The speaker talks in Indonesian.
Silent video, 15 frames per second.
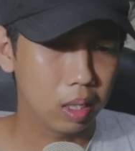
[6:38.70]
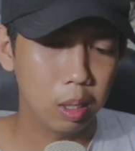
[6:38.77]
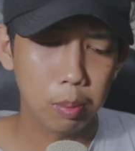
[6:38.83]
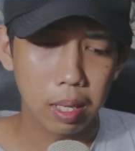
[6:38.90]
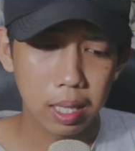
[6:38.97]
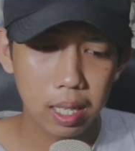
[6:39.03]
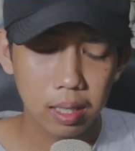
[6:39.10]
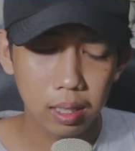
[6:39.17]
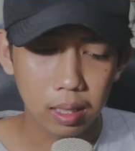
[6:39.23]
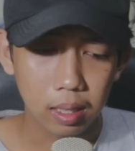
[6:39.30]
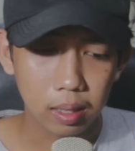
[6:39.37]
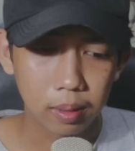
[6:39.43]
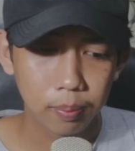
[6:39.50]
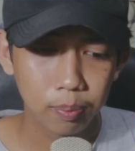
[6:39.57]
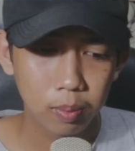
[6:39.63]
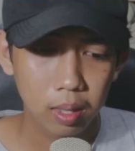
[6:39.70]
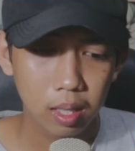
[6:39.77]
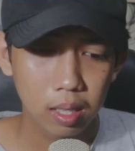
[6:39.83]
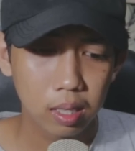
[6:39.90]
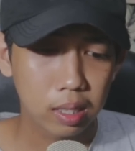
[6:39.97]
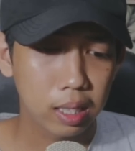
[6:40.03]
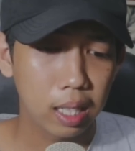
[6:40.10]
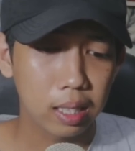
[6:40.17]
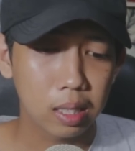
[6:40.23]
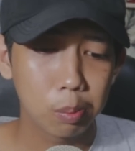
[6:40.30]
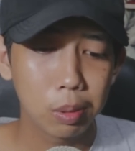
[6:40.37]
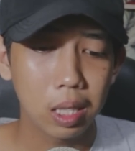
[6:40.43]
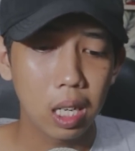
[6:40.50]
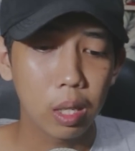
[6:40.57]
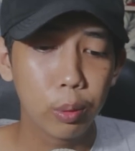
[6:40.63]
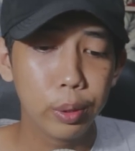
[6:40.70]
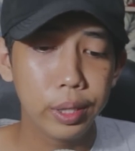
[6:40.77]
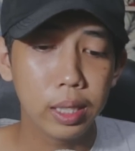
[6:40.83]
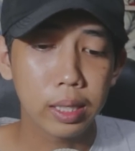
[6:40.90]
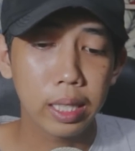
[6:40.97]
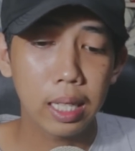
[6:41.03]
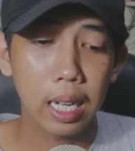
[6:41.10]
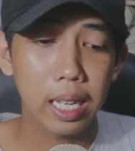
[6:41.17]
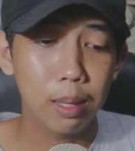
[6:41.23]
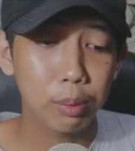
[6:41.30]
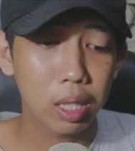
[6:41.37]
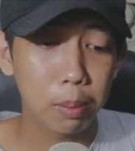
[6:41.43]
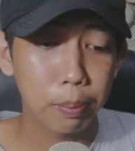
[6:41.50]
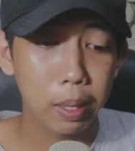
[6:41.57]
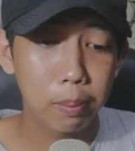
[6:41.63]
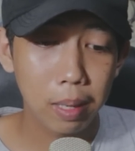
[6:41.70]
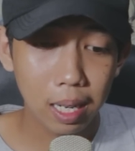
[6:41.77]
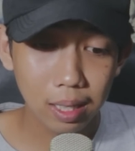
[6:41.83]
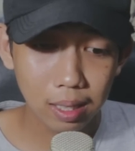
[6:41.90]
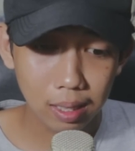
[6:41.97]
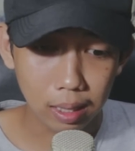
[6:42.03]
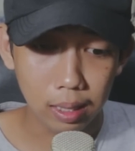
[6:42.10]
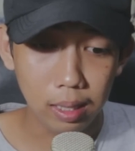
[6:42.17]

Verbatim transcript: gimana nih? Setelah temen aku nyengkik ayam sampai mati.